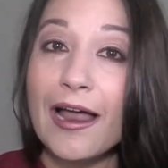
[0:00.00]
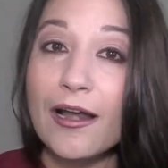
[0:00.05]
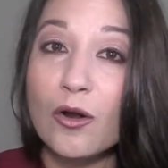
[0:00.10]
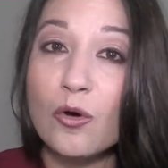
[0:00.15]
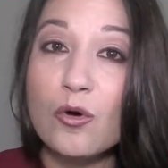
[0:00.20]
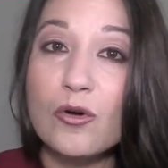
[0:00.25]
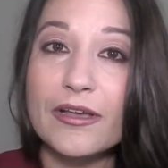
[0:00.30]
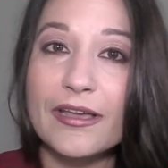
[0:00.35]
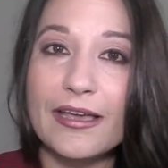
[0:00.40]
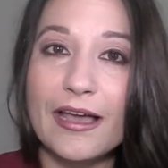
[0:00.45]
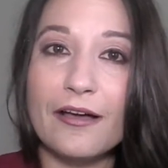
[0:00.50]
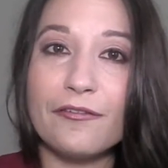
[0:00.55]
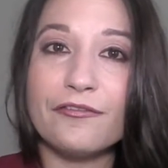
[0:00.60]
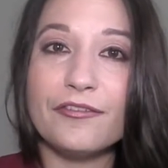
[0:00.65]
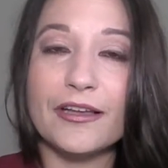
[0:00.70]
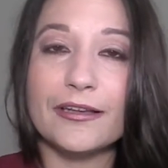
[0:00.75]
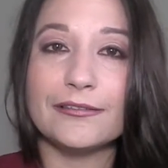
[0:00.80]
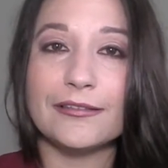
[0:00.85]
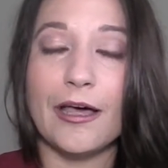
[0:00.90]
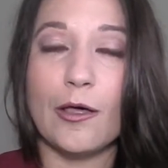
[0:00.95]
algo que ha
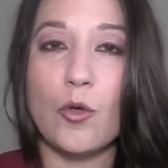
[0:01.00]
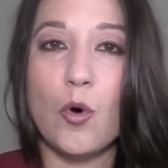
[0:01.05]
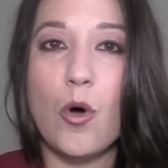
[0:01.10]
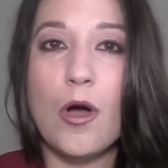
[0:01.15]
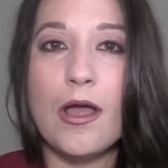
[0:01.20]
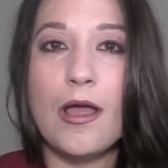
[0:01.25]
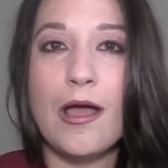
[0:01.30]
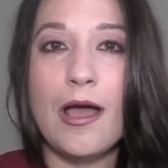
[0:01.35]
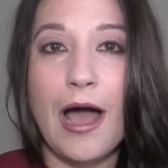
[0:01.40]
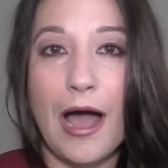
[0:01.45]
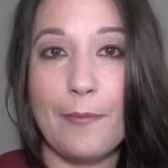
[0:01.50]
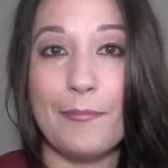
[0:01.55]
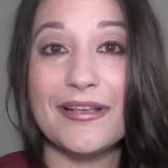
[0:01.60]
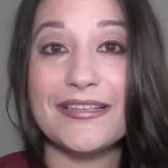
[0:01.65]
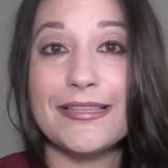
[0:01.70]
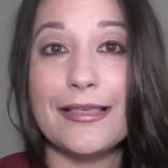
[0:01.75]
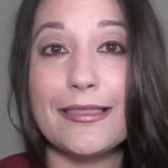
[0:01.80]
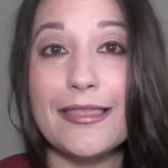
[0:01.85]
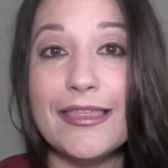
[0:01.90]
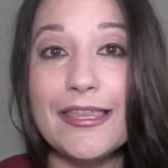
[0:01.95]
afectado a
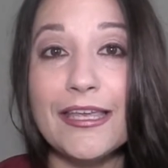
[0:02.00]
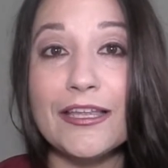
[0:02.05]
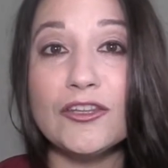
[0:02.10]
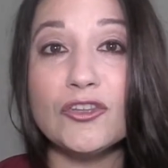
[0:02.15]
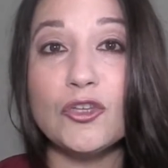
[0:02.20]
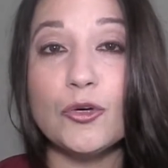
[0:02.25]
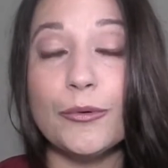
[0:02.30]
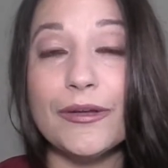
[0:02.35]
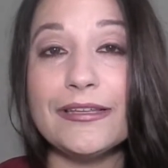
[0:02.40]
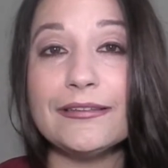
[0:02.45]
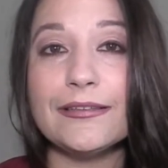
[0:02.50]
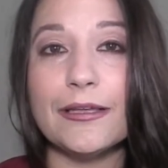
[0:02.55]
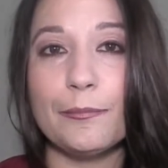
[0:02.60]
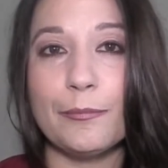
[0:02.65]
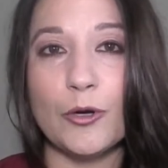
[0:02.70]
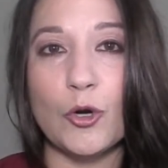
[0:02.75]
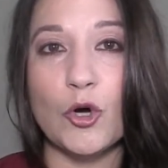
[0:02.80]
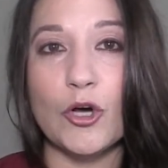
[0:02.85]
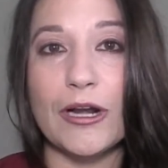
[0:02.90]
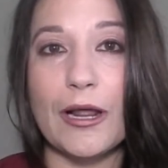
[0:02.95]
más de 120
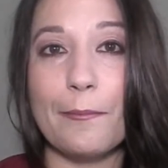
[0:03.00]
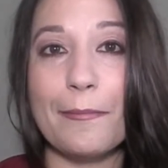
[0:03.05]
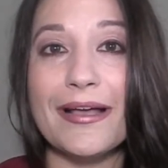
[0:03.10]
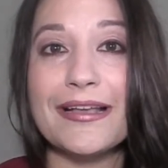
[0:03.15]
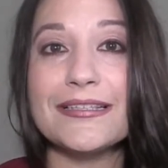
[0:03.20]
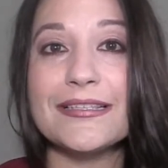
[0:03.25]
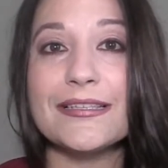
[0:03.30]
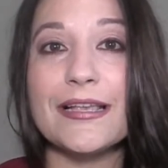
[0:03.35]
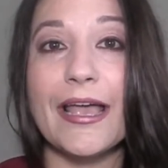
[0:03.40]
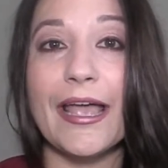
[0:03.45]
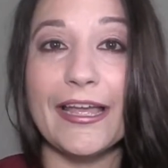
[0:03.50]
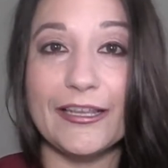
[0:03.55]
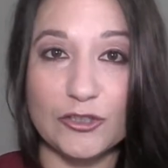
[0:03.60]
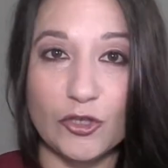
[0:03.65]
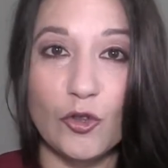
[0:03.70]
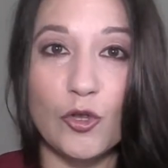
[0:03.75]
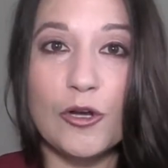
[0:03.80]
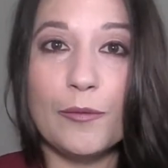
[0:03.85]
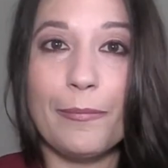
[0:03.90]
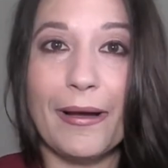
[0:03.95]
programas en
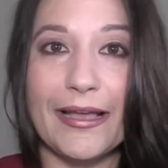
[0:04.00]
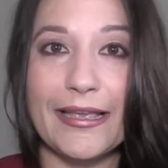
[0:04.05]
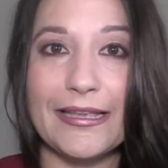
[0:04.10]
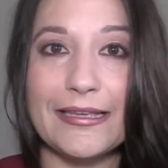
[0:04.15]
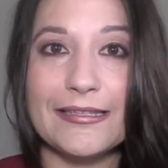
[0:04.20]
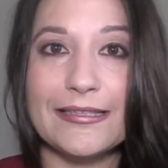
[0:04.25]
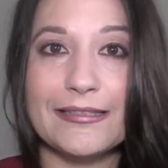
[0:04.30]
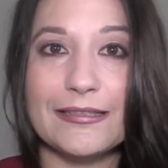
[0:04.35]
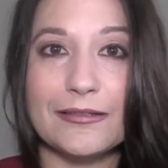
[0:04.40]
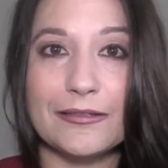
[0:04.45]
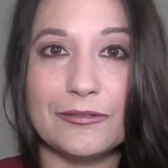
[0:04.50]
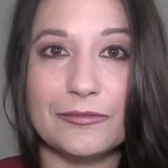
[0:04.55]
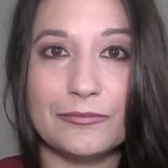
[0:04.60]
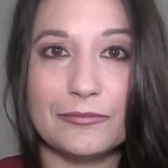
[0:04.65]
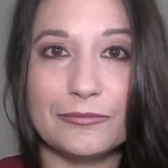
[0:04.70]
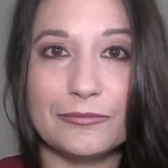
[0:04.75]
todo el país.